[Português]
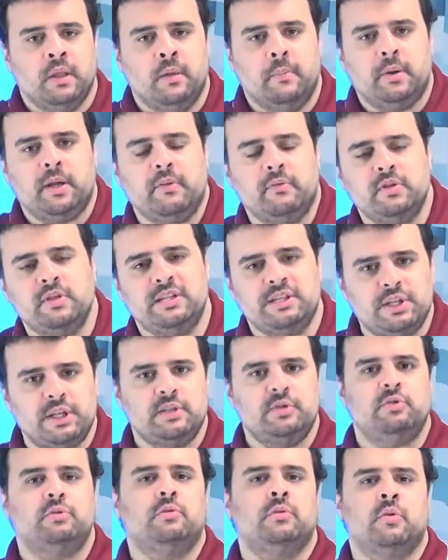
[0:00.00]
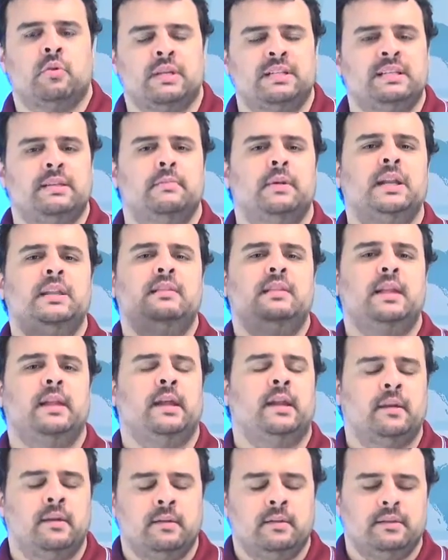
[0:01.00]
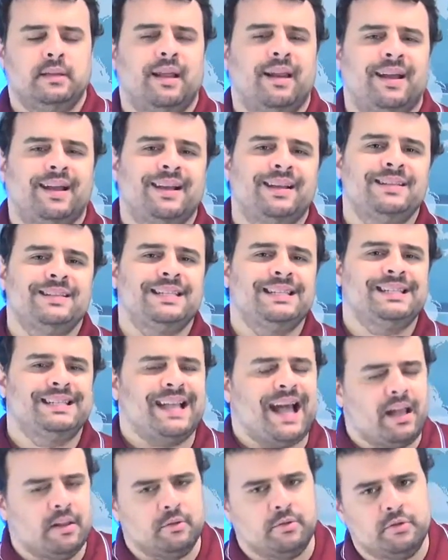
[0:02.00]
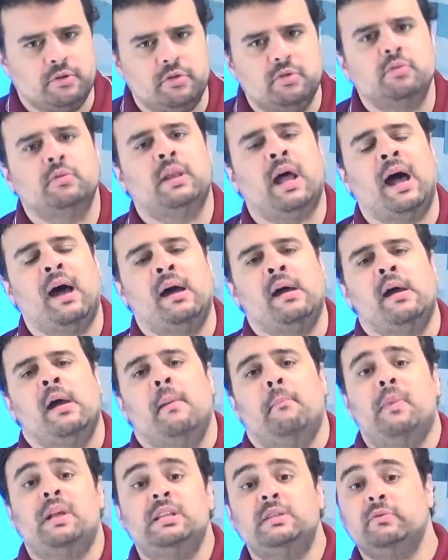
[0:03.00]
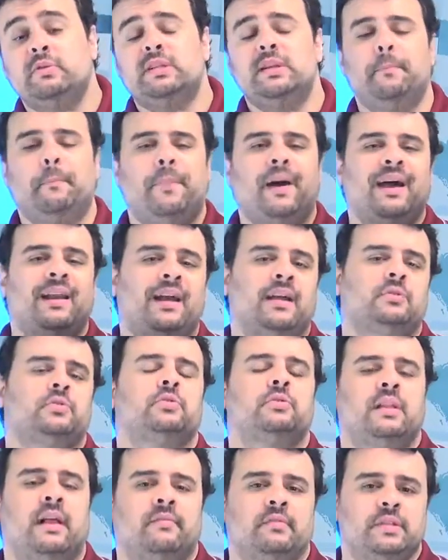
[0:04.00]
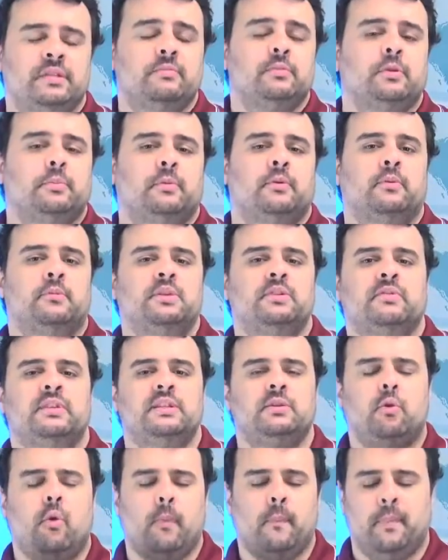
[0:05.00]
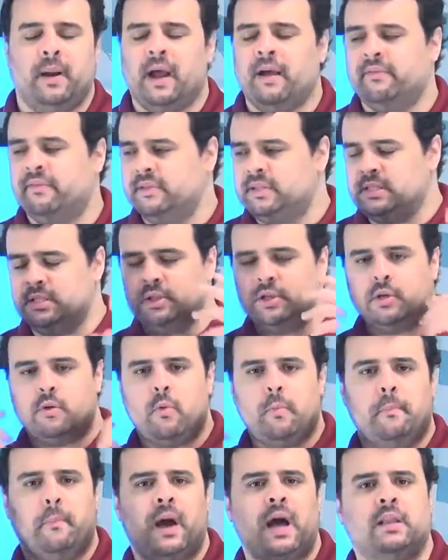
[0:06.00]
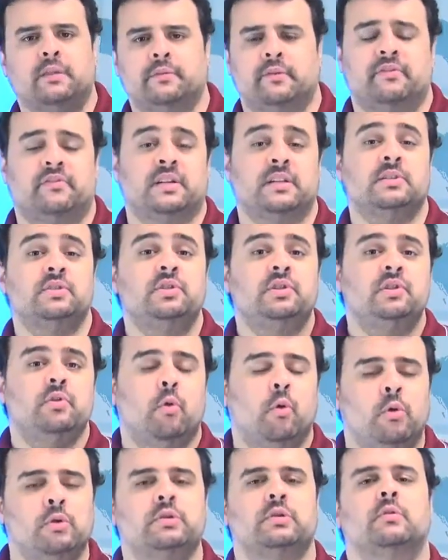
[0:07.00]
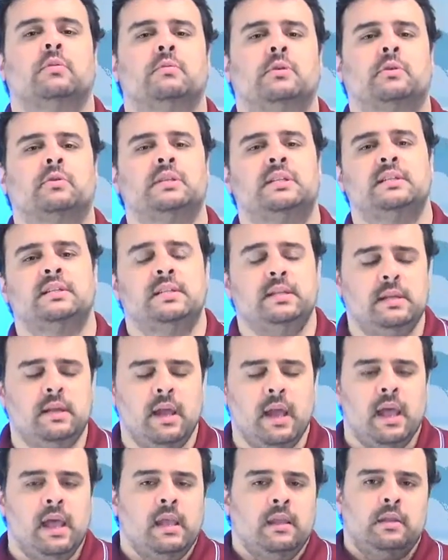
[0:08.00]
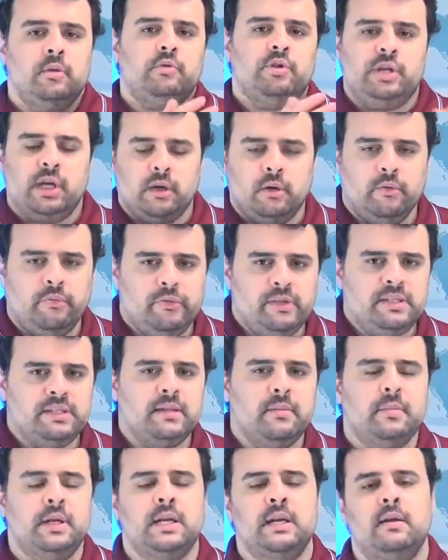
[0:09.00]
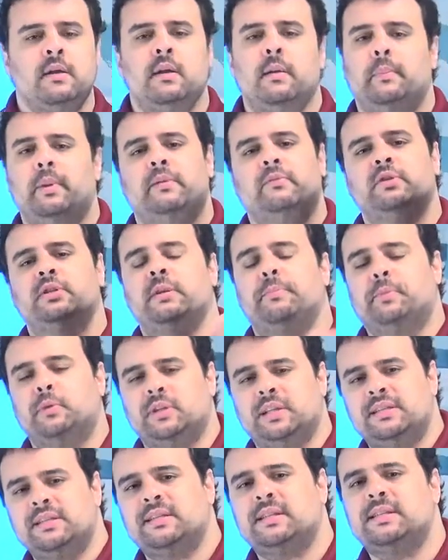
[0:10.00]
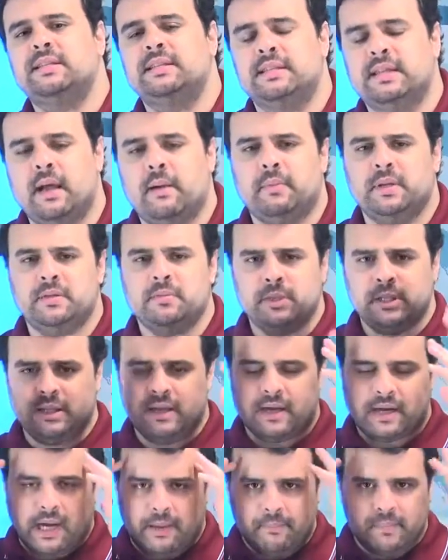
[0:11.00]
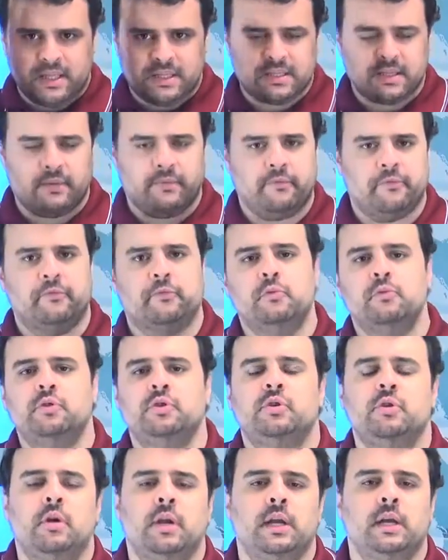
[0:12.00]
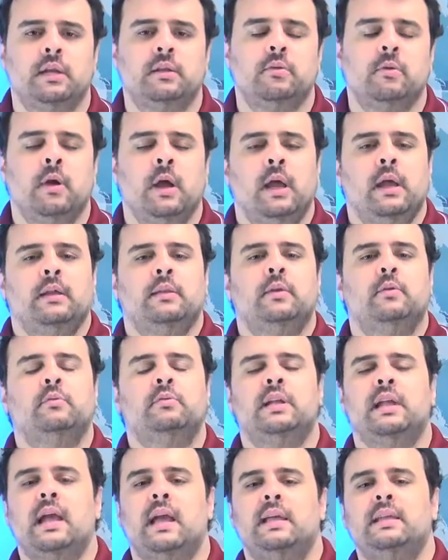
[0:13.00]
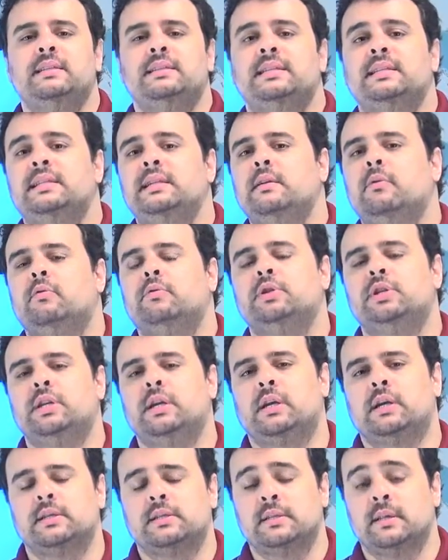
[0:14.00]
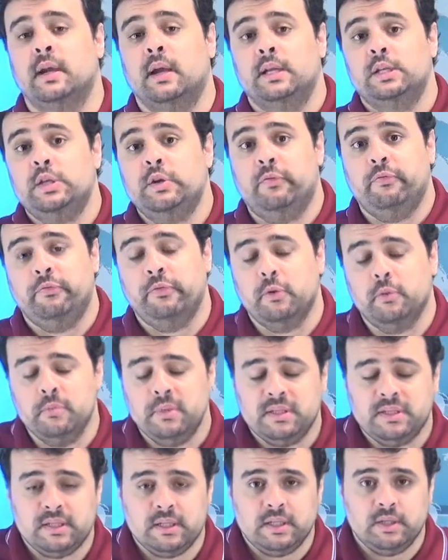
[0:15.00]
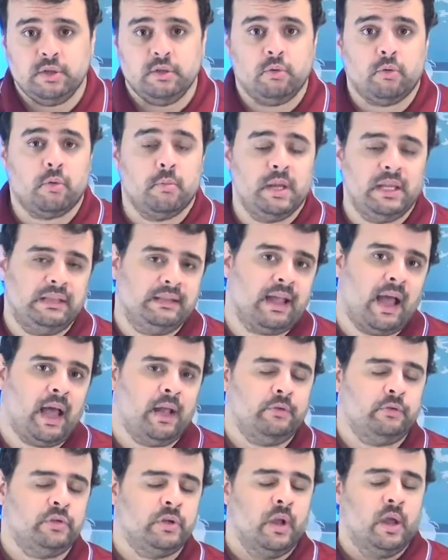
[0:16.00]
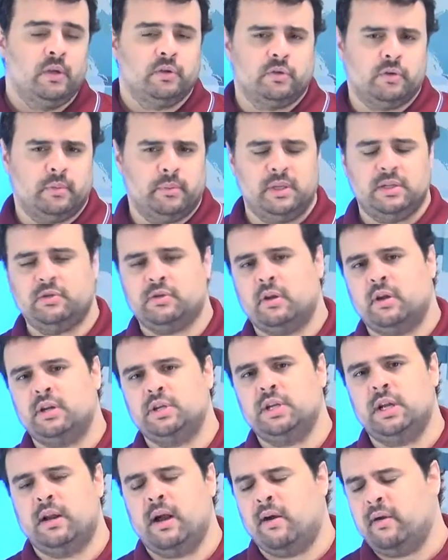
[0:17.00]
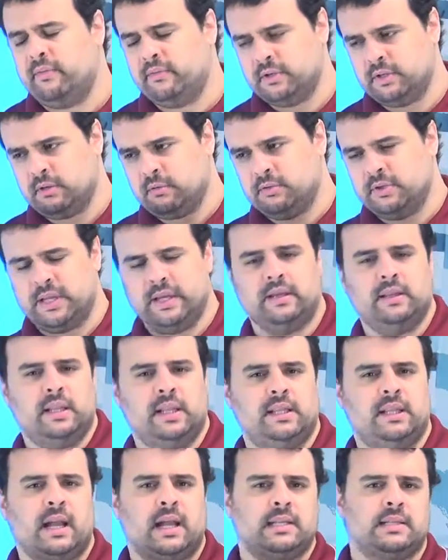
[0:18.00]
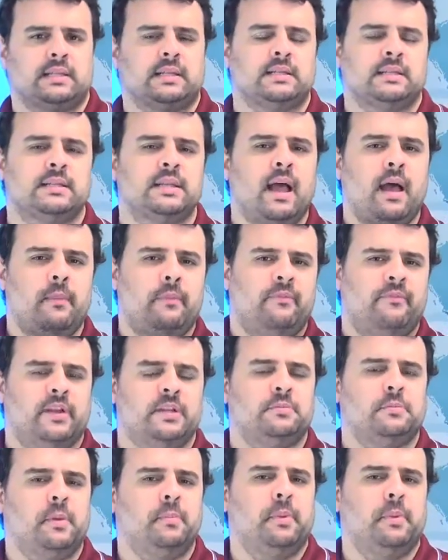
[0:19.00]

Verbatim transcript: Porque você já estudou a semana inteira, está lá cansado de estudar, mas se você parar de estudar, você muito provavelmente vai se cobrar, vai se sentir culpado, vai ficar ansioso, alguma coisa assim. Então chega no fim de semana para você poder descansar, mas manter a cabeça funcionando. Então tem aí cinco dicas de filmes e de documentários sobre história geral e você consegue deitar, descansar, faz uma